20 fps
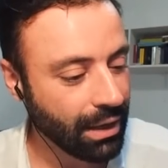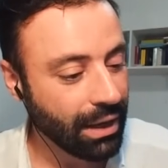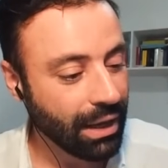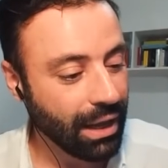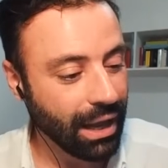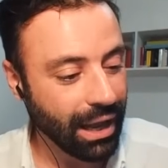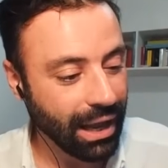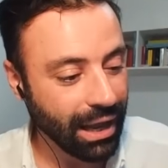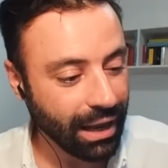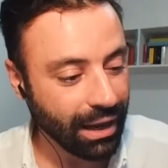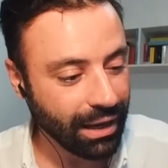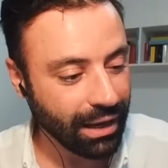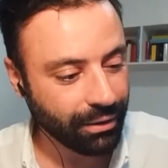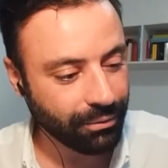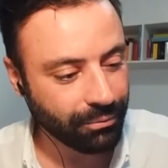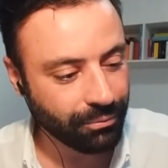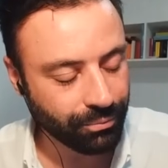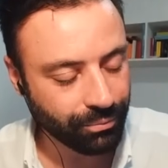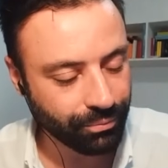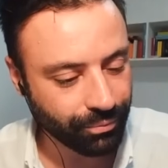E
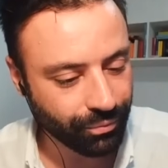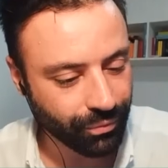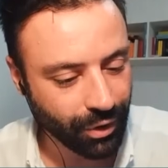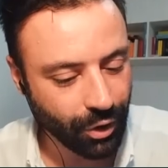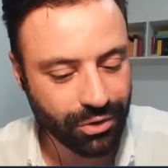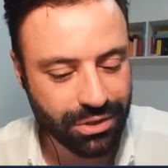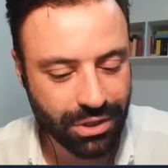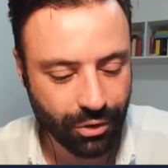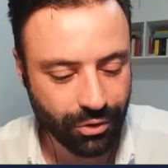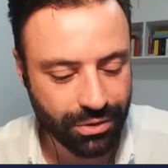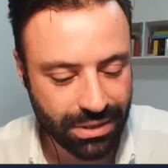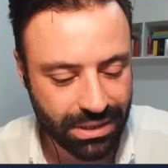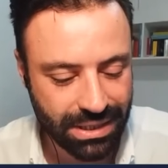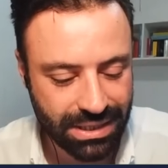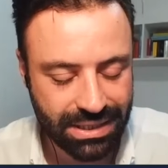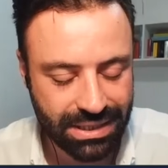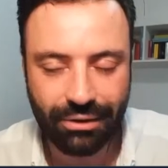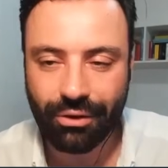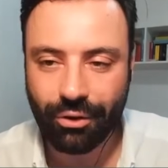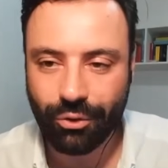in cosa
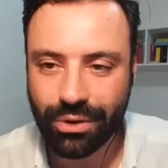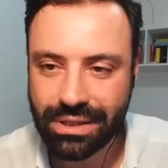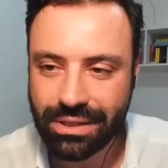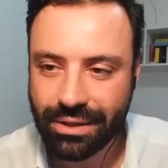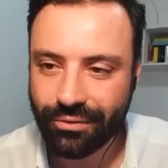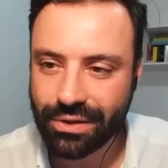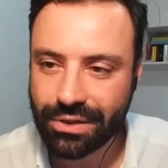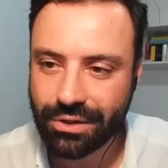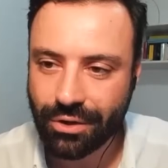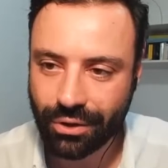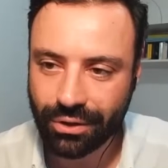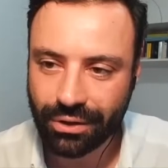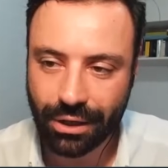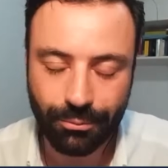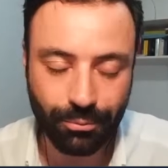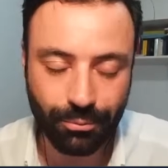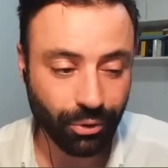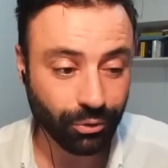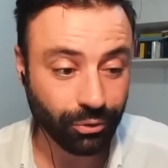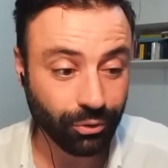consisteva questa visione del
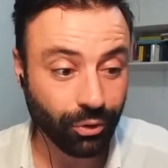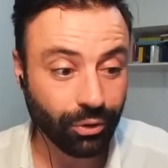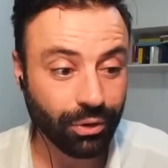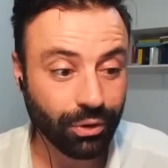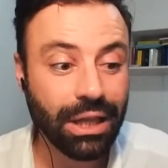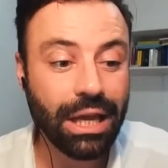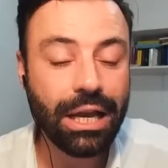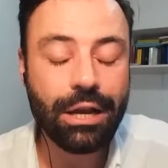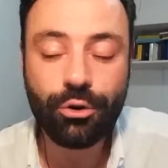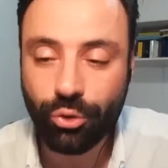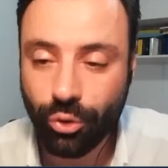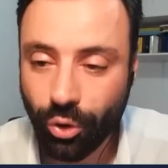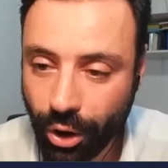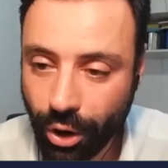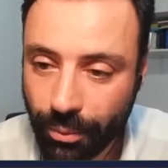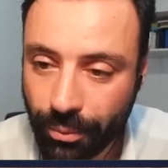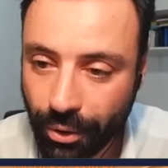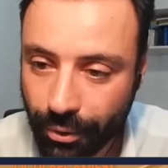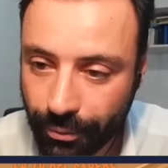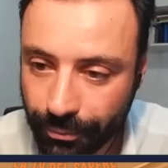mondo?
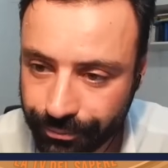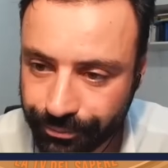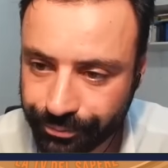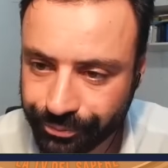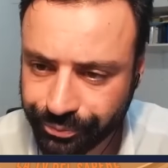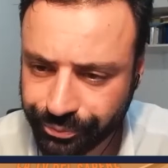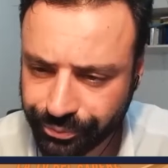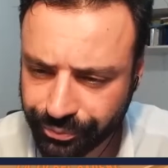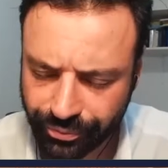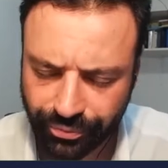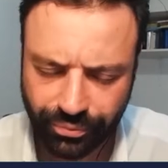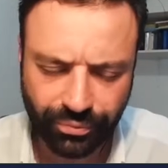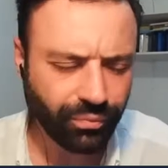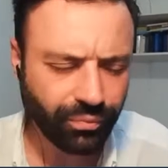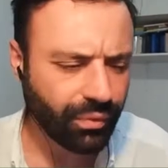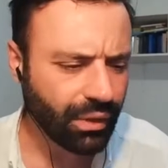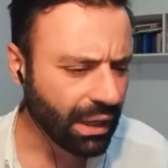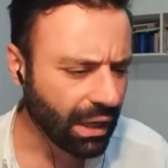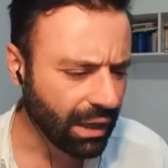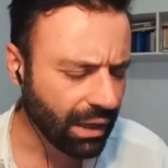Dell'uomo
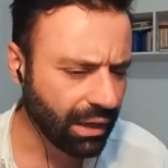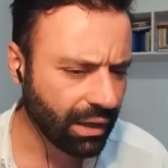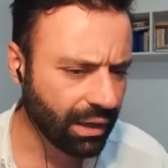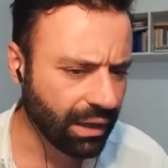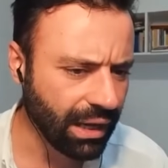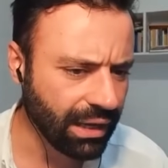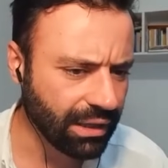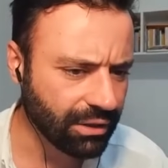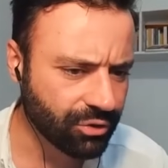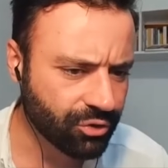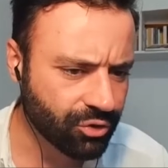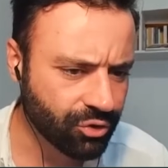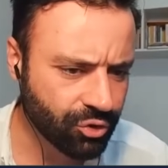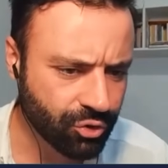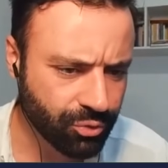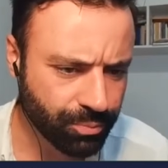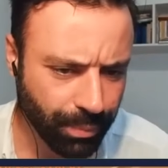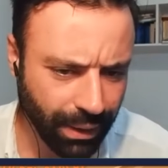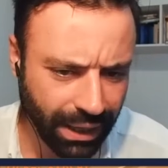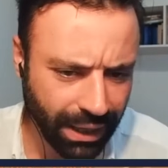che
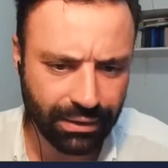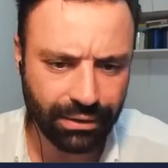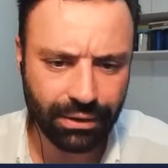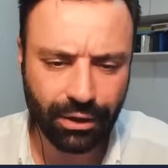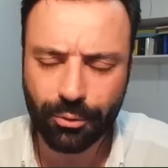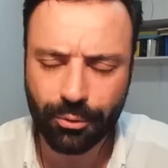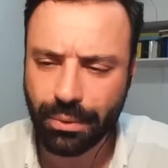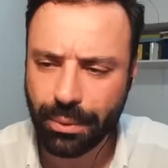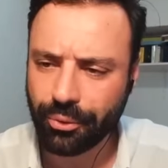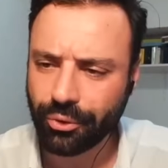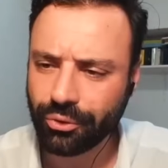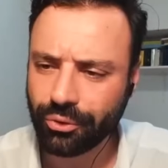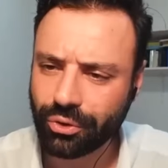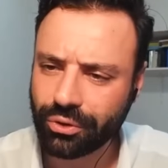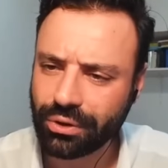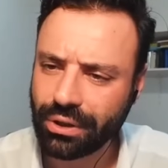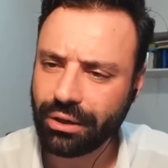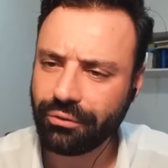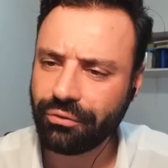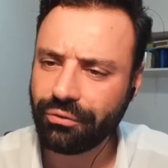prende come punto
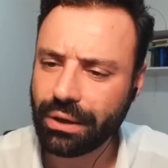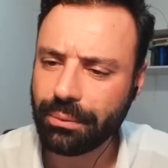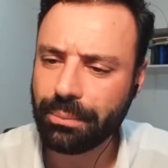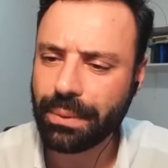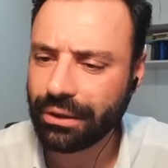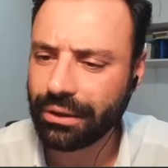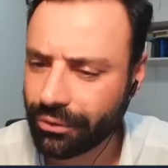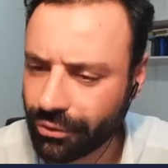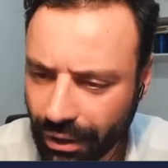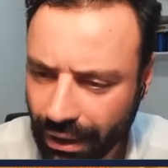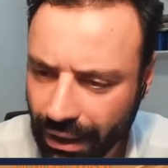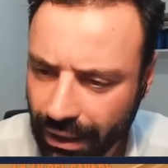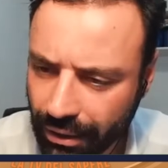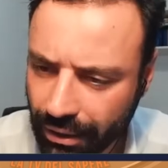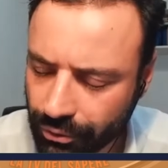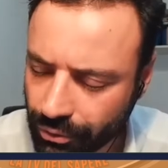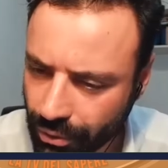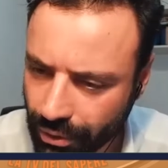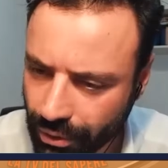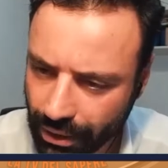di riferimento la
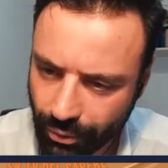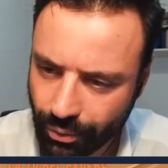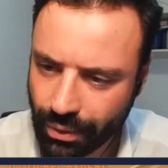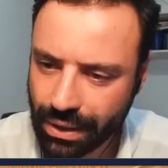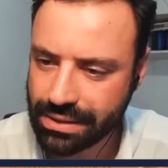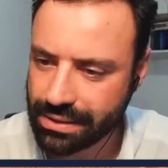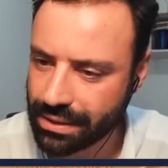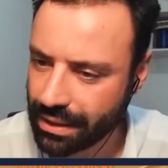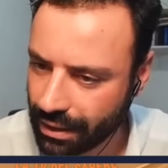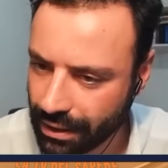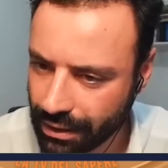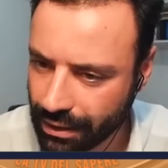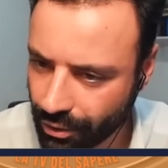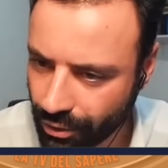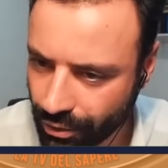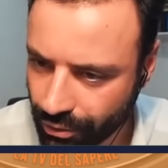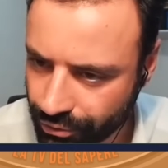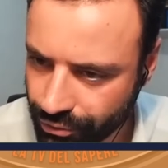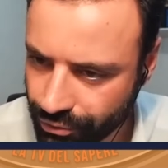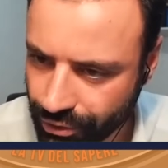natura. Questo era il
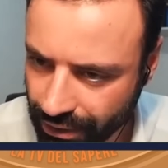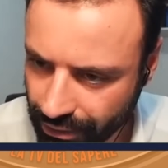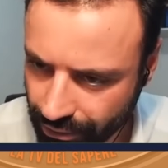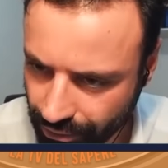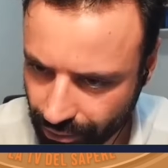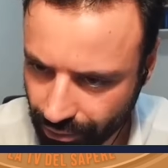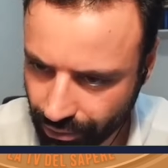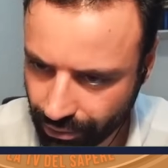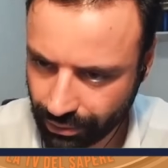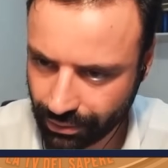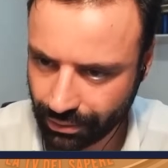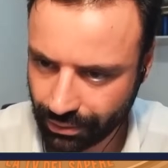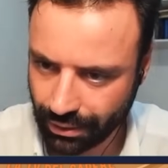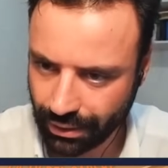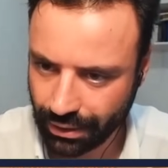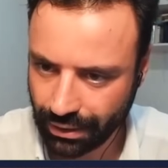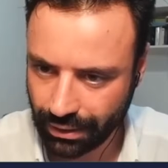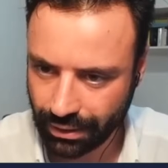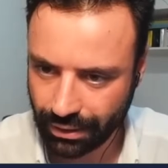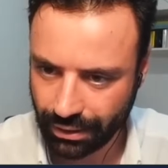concetto
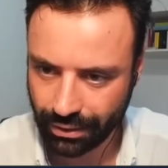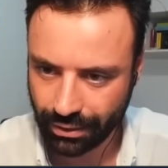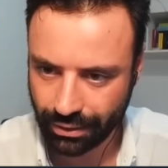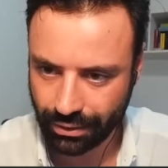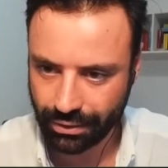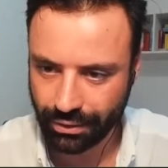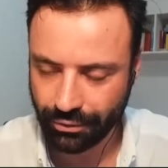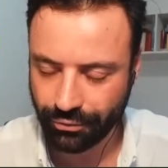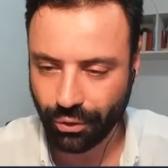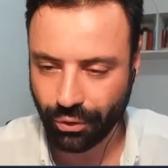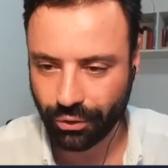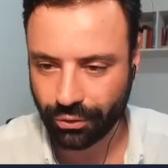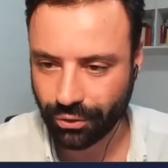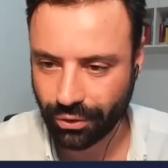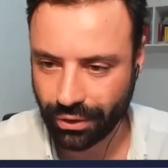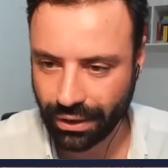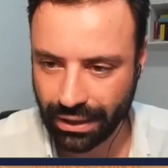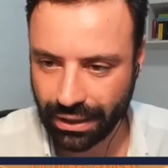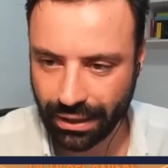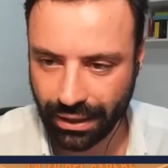di, di fondo
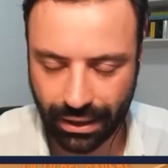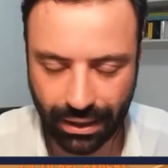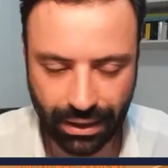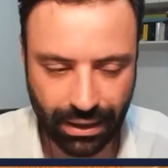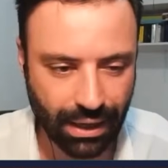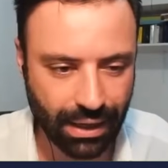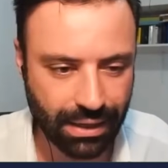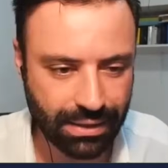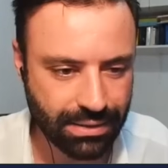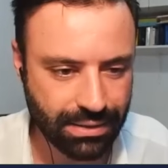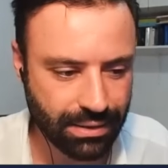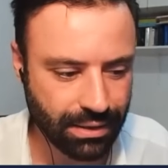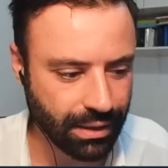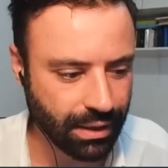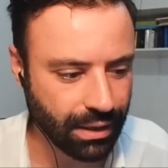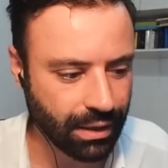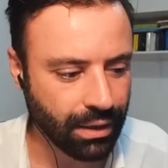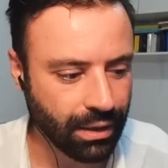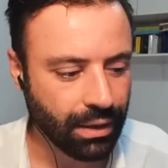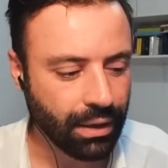nell'era
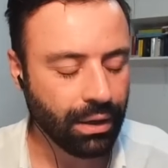classica.